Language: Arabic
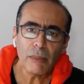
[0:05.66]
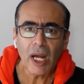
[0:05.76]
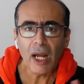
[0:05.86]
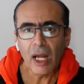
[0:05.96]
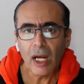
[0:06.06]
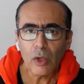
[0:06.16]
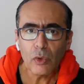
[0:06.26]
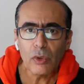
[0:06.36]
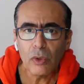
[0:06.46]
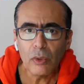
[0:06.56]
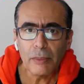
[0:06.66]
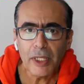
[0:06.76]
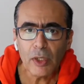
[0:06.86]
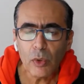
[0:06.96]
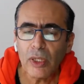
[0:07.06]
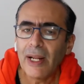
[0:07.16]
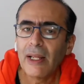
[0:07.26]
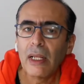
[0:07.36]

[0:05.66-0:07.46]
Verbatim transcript: مع اخو اوميكرون